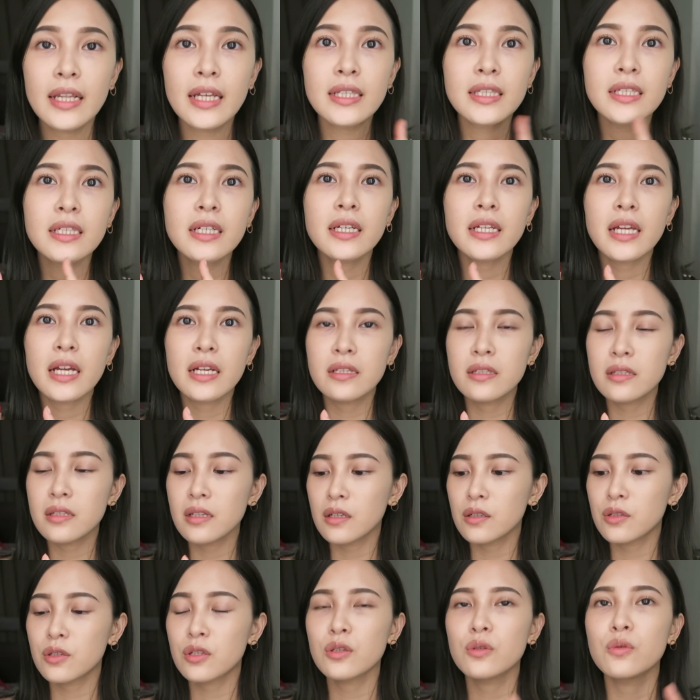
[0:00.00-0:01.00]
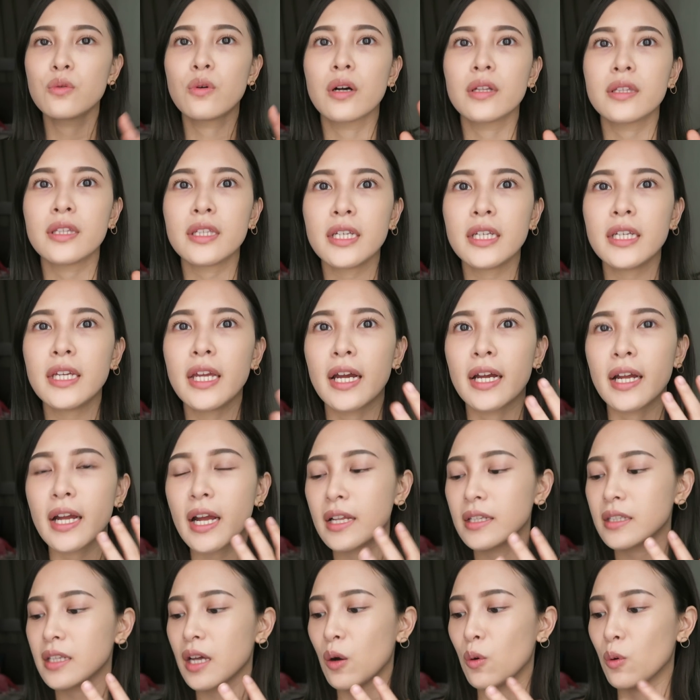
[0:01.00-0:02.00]
那这个颜色是我第一眼
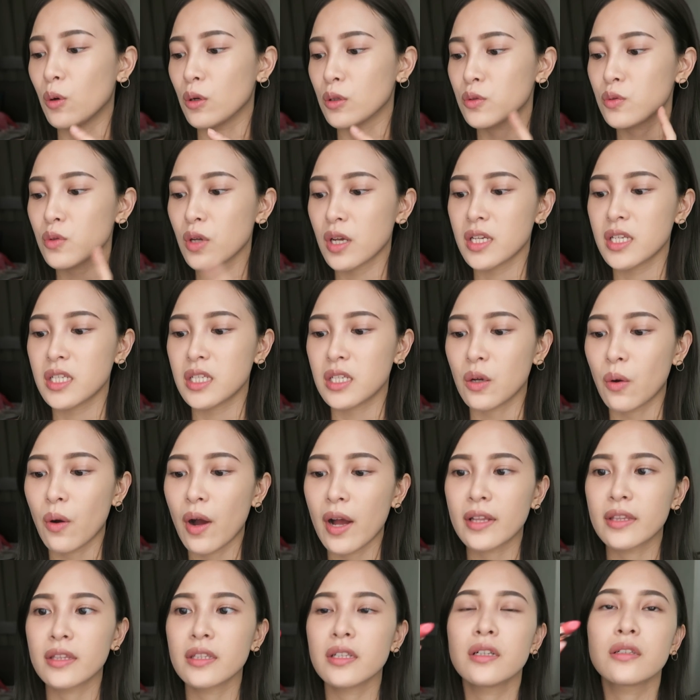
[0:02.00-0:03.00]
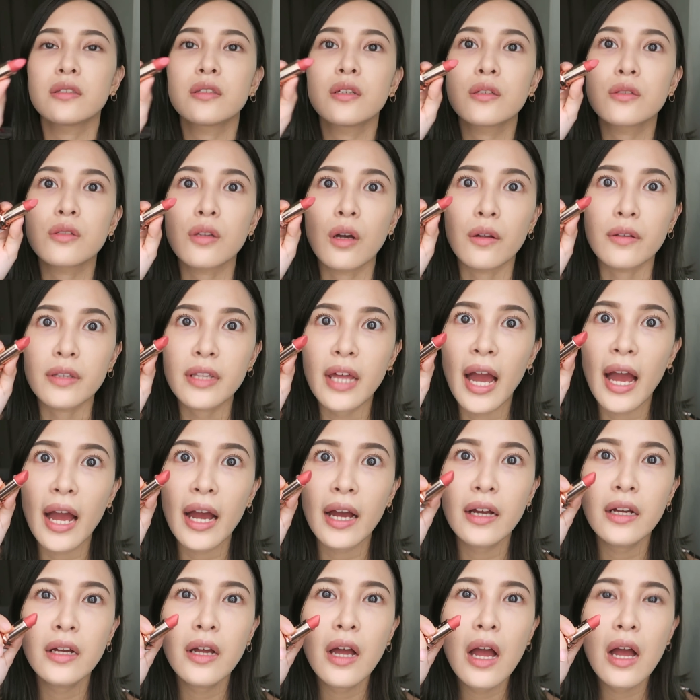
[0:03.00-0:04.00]
看到我最喜欢的这种，
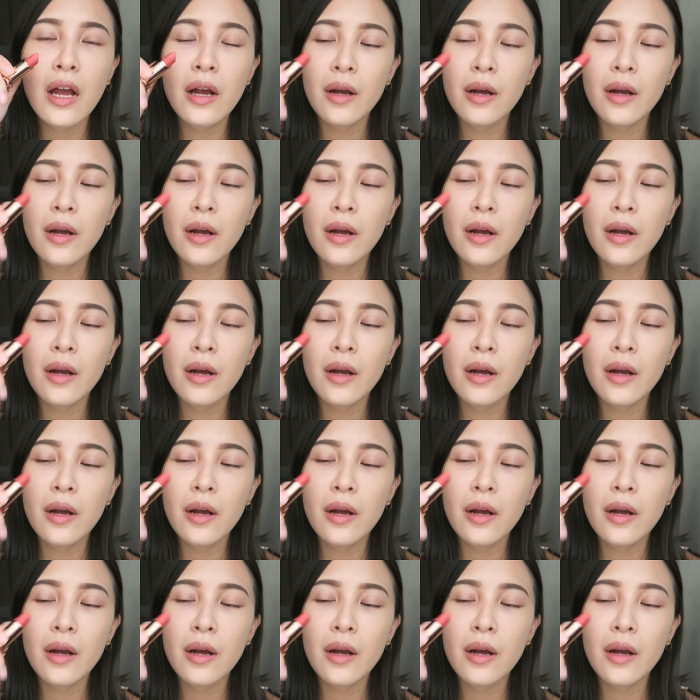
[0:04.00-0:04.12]
它，